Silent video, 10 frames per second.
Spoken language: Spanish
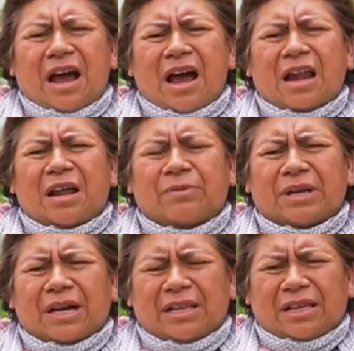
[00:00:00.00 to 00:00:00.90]
a la
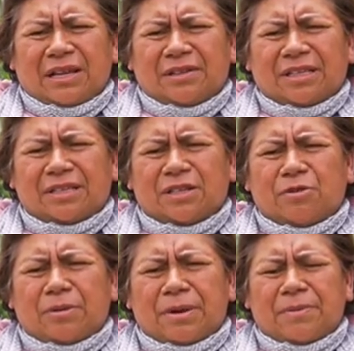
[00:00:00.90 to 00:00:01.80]
Brigada
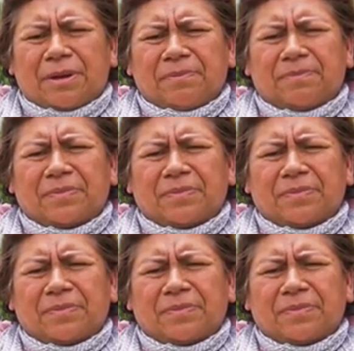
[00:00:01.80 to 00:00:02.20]
19